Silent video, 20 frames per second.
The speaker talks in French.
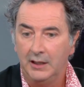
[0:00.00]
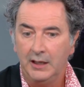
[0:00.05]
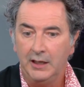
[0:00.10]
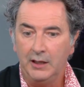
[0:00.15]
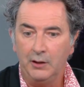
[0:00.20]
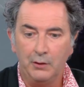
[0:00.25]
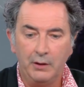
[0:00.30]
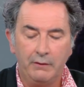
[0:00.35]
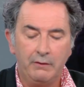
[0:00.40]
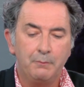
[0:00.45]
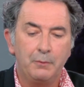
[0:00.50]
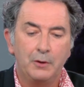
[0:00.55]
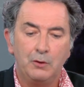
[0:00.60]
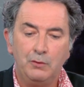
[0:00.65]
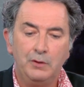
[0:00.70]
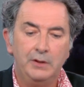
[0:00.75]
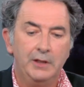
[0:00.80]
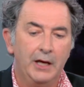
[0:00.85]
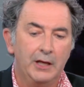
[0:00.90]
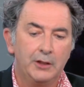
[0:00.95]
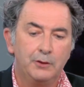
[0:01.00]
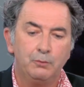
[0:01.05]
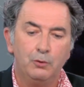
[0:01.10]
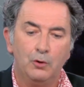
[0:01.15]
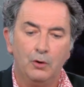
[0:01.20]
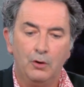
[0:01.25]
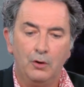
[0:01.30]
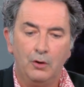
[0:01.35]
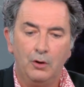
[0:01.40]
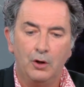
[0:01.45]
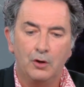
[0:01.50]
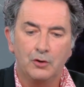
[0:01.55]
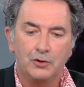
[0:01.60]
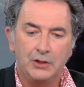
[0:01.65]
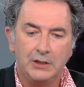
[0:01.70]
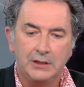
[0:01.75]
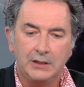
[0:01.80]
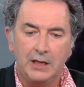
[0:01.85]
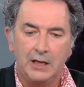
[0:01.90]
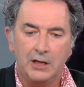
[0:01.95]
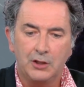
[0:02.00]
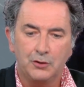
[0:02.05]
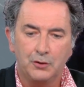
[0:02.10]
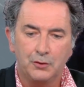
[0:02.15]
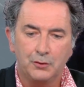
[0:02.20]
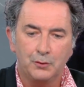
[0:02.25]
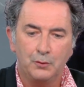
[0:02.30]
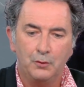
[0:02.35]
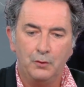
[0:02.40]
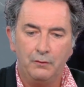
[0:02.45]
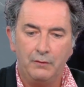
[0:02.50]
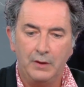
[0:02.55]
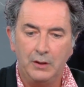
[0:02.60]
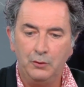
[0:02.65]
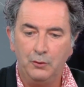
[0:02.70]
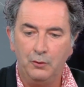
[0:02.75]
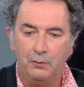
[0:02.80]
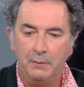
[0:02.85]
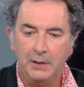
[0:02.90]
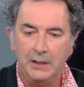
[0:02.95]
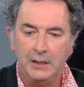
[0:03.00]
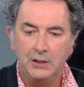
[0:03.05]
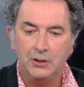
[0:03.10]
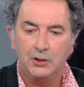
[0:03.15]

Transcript: Et on avait pris une date pour enregistrer la chanson le 22 mai.